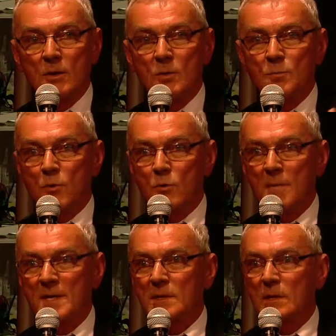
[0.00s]
Euh,
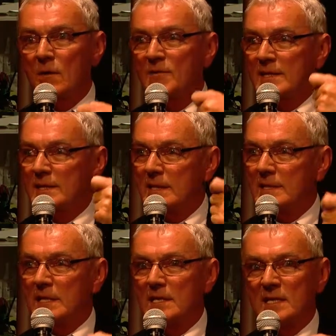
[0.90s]
pourquoi Parce que là, on va
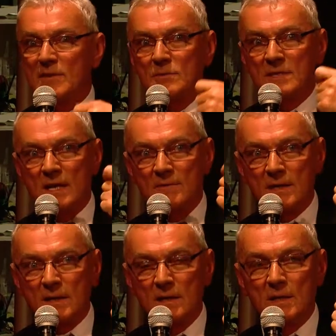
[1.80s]
détecter, ça va nous
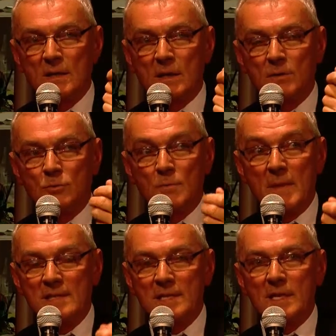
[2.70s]
servir euh, de
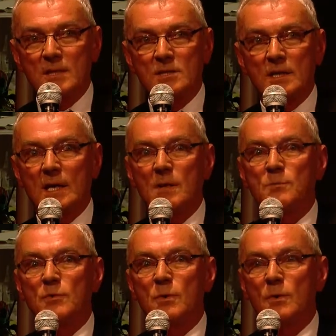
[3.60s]
matière, je dirais,
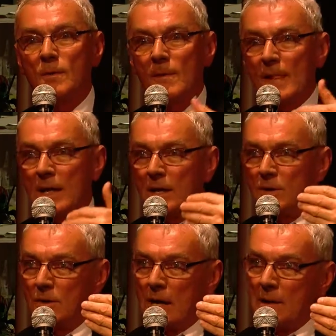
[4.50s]
pour
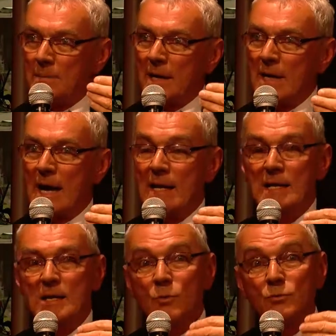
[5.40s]
après
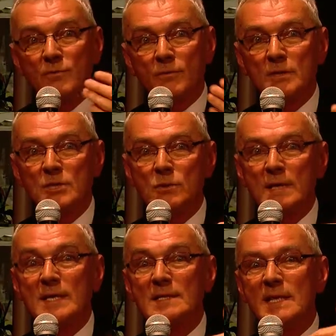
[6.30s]
aller au-devant des gens
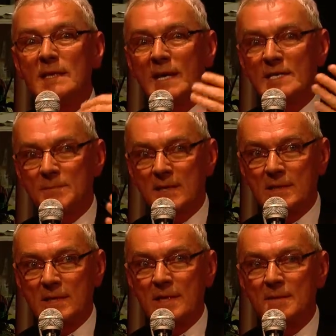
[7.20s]
et essayer de
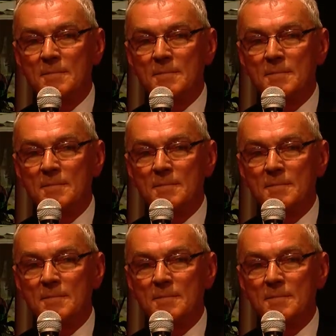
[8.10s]
respecter,